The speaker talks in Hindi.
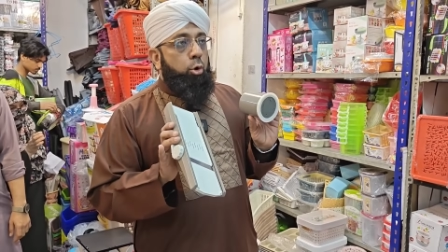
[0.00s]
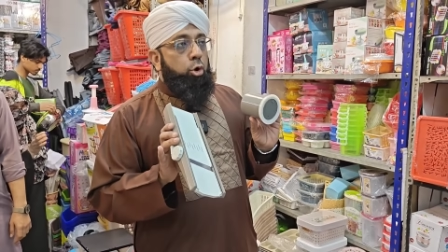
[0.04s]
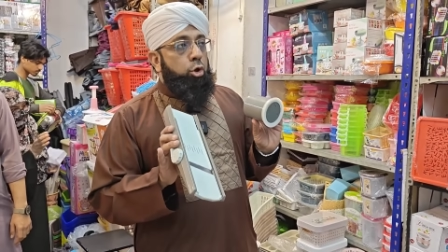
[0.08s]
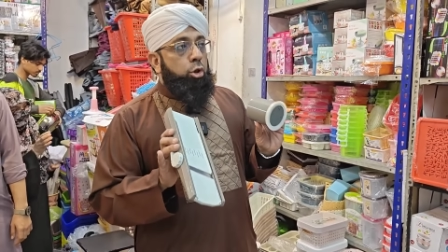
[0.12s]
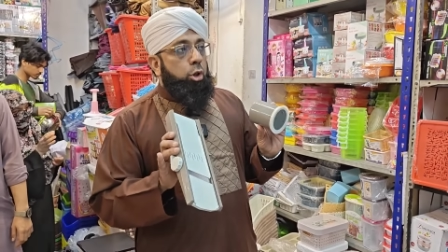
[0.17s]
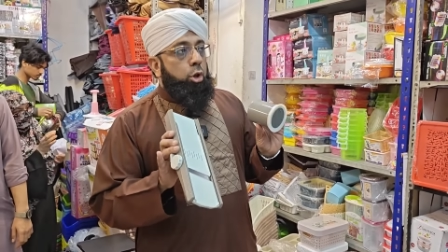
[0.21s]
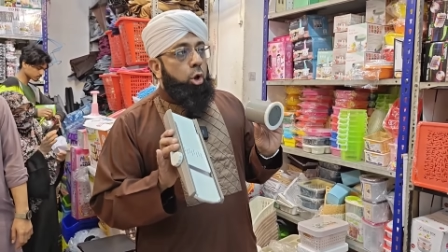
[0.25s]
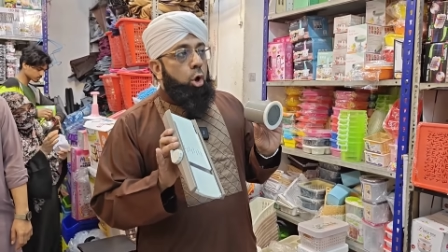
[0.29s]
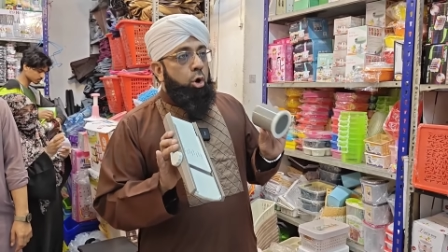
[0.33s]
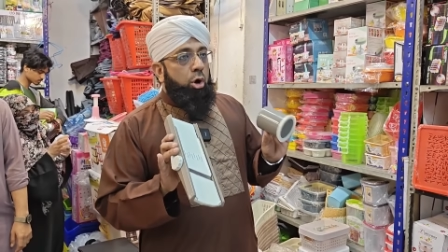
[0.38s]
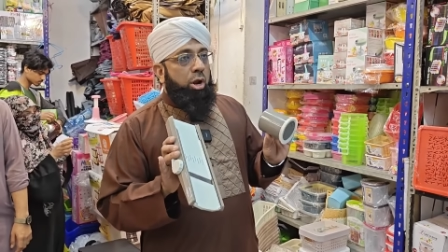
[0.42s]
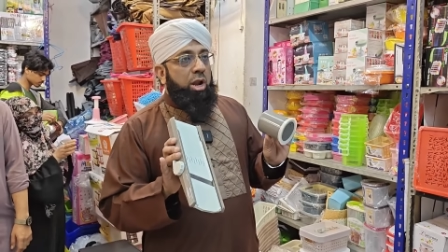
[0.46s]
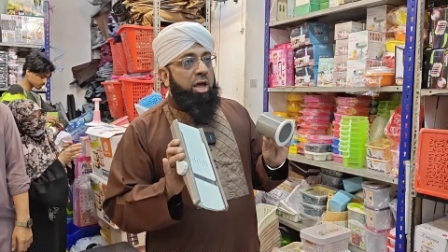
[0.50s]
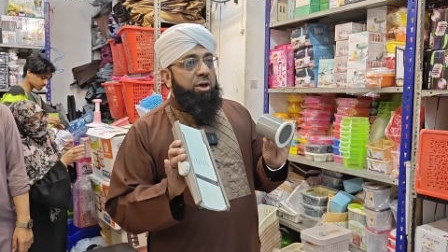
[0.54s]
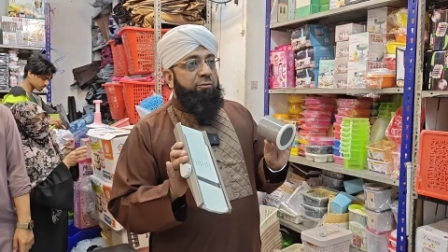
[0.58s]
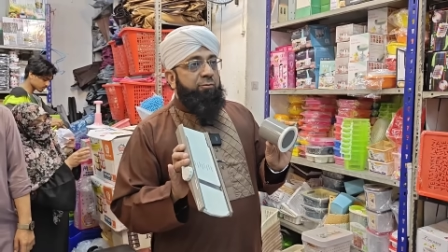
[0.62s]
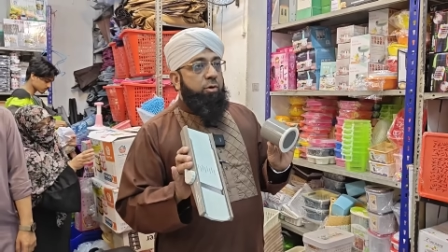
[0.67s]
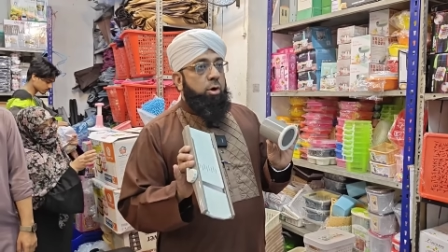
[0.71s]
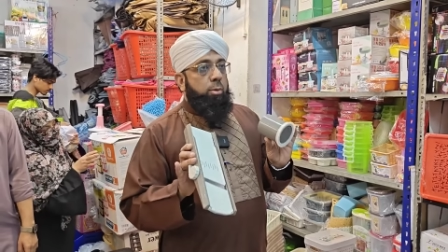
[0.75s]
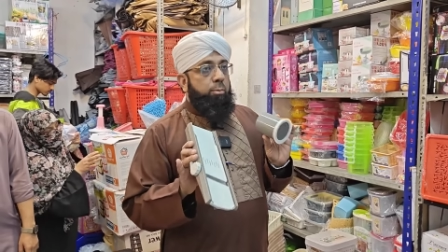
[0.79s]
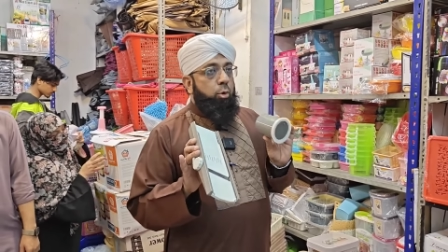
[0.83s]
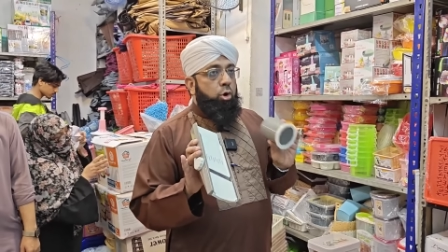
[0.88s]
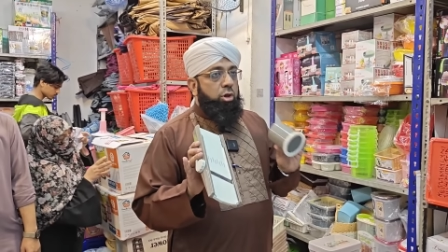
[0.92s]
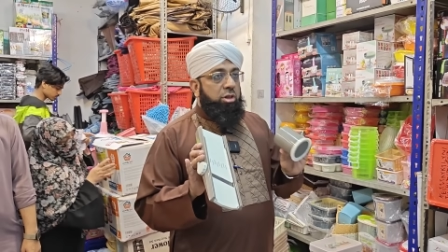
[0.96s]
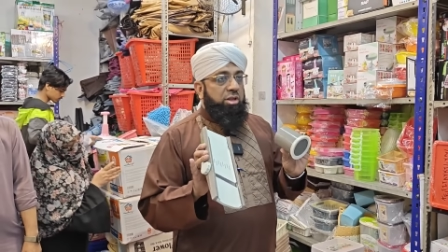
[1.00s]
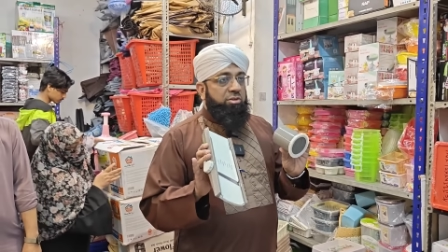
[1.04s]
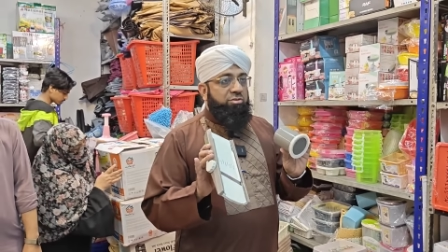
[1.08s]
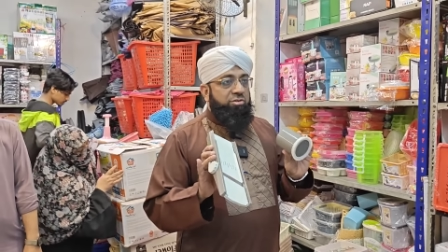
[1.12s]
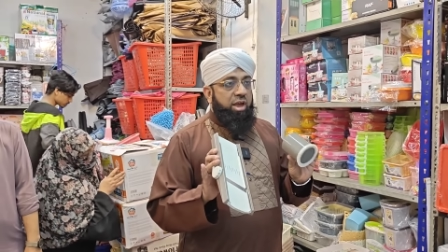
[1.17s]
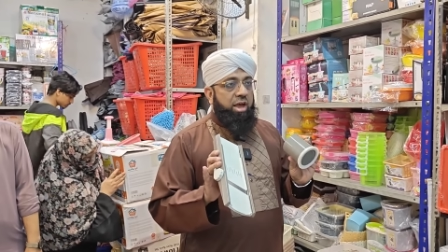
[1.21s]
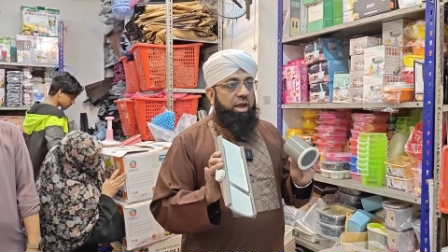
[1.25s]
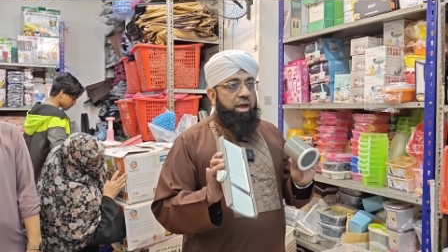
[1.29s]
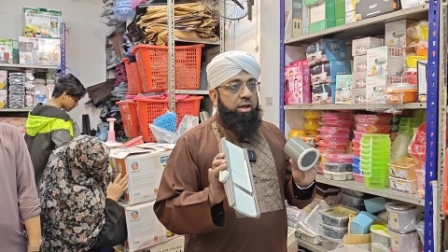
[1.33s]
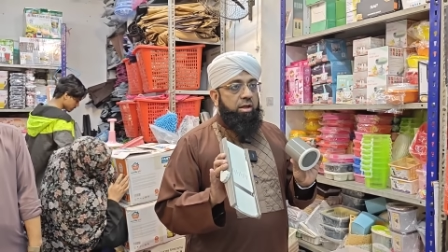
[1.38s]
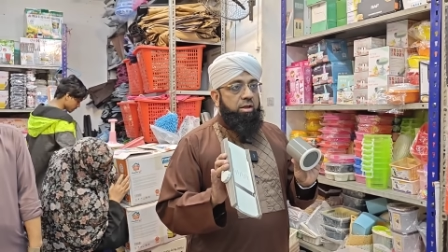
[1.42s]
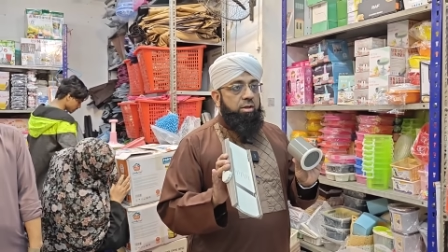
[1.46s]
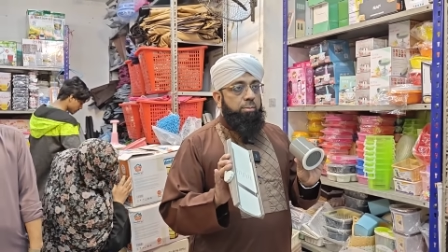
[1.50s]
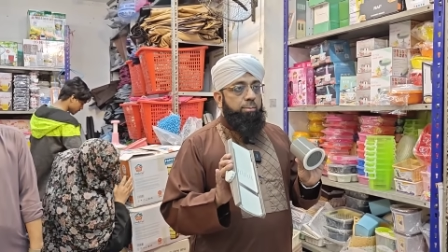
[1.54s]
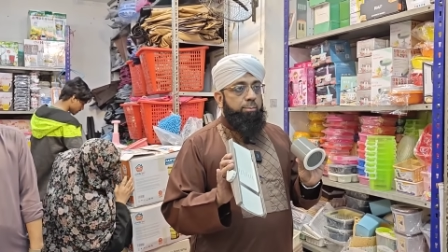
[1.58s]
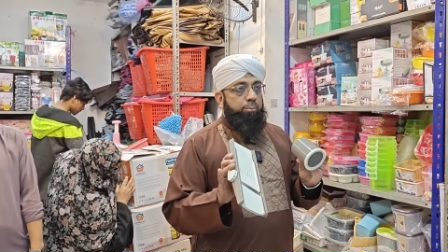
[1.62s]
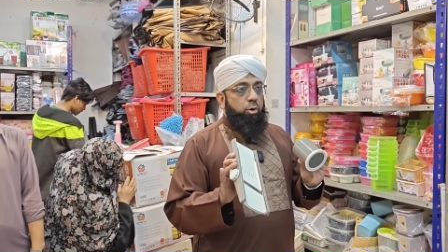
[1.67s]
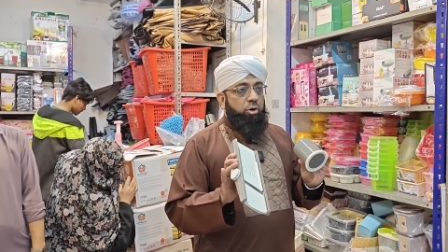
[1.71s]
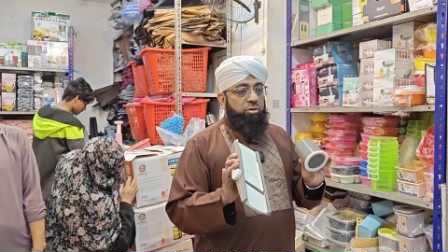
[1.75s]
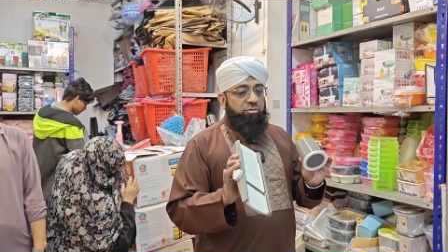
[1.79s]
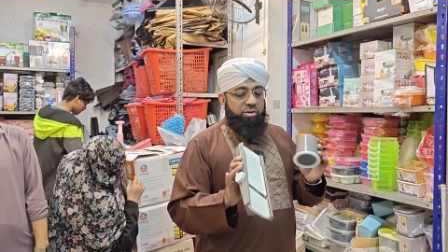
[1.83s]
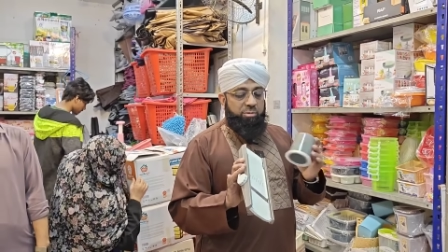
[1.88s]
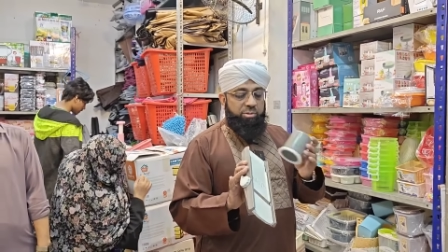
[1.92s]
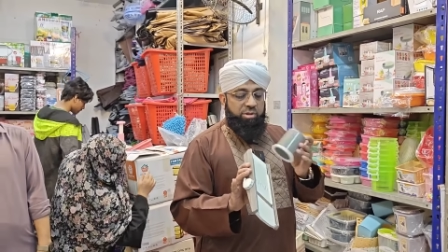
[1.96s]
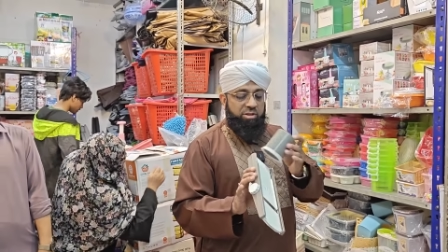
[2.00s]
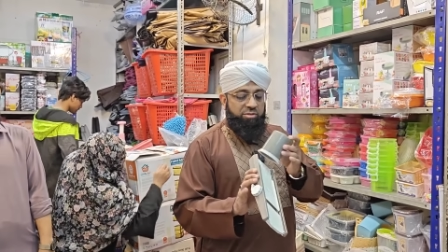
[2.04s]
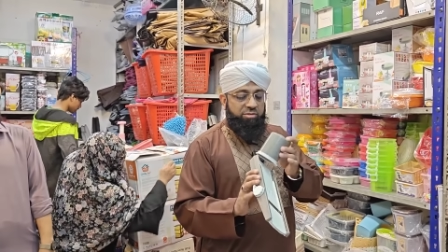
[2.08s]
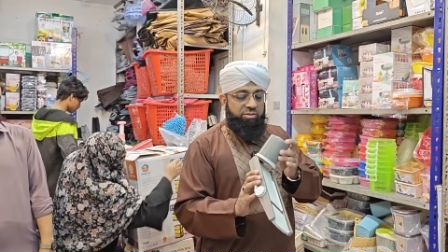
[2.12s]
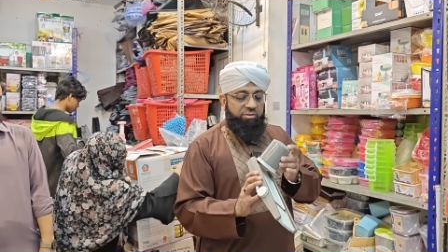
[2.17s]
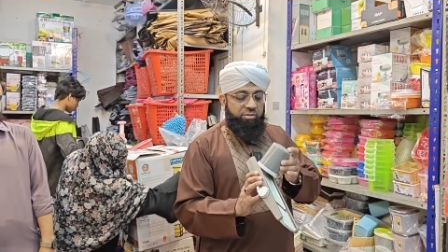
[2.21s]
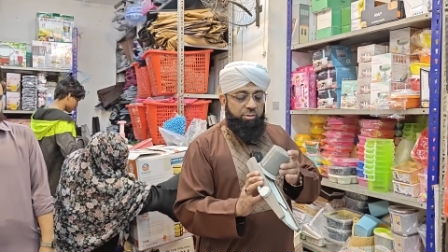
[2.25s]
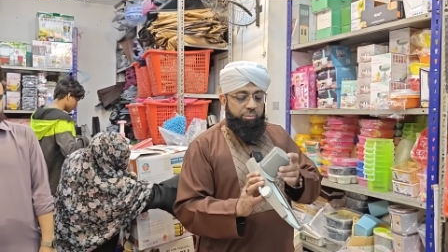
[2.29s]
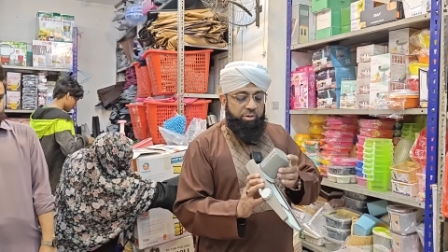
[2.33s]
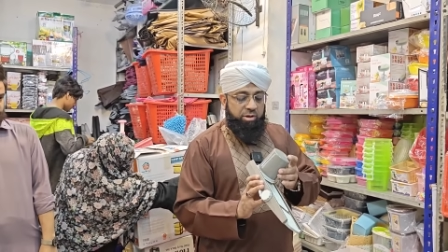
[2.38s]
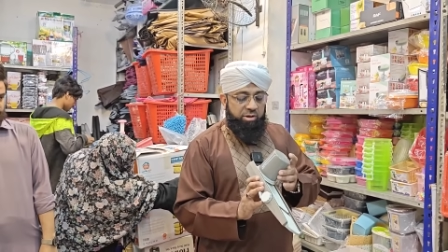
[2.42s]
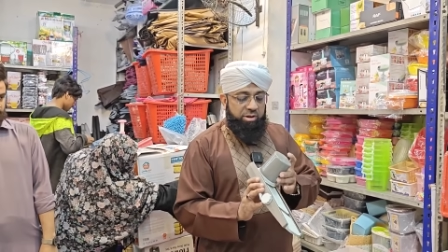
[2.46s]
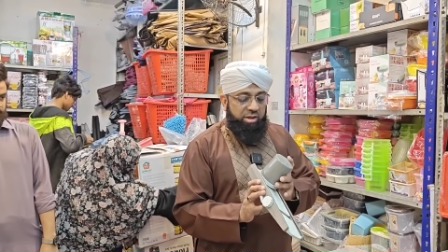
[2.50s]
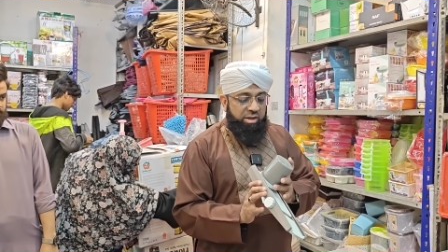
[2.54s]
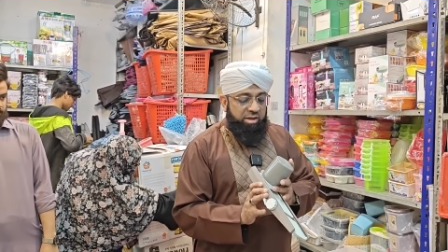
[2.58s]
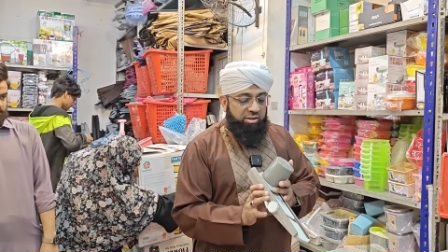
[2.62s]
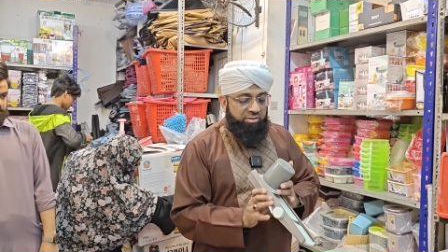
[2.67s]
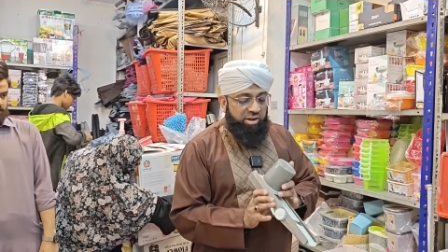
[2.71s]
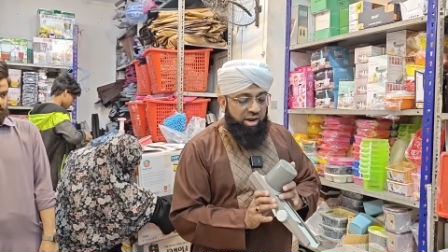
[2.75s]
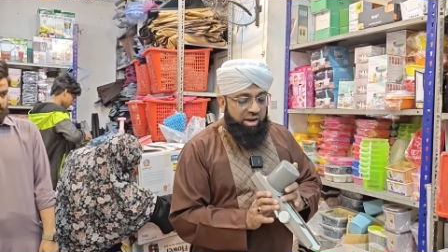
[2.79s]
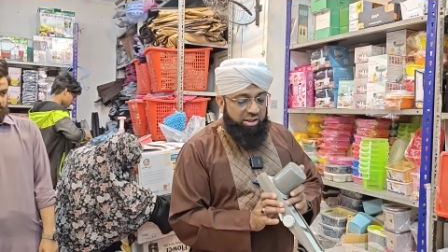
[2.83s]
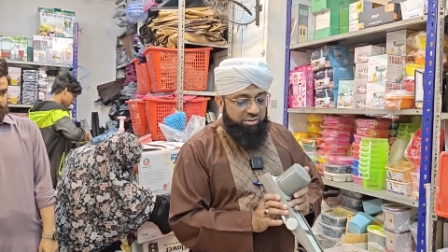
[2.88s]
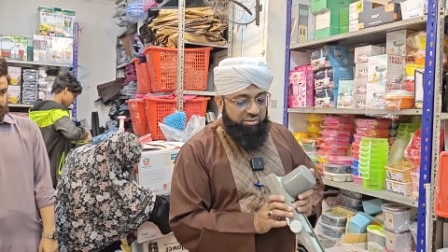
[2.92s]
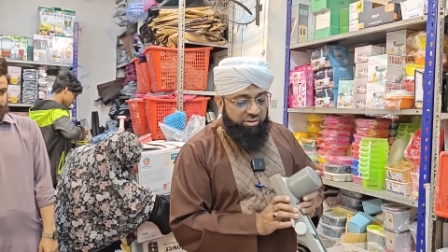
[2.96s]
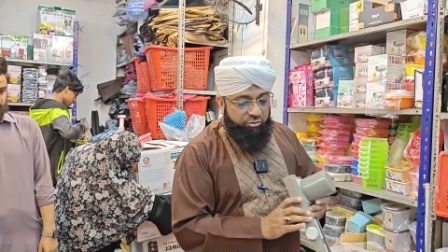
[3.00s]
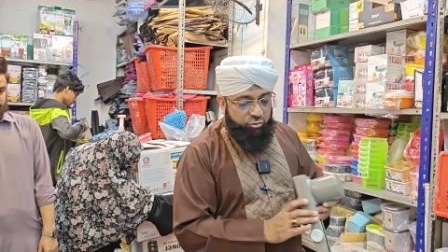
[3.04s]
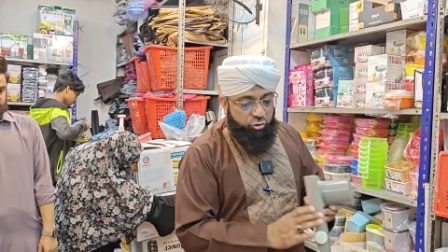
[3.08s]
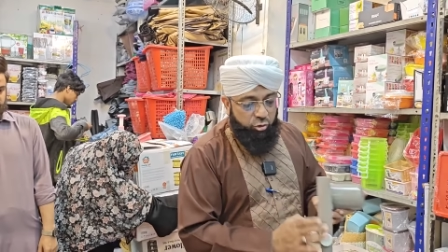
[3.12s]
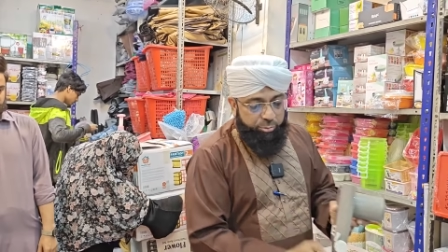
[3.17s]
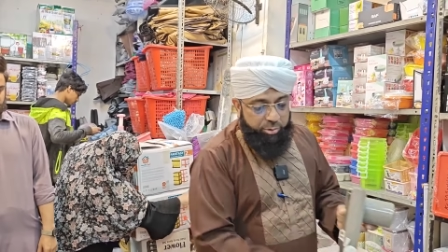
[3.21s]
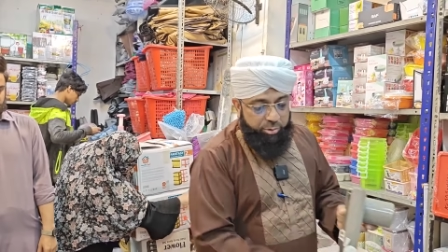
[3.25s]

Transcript: बहुत लॉन्ग लाइफ और बहुत अच्छा है बहुत जबरदस्त किस्म का ठीक है साढ़े छह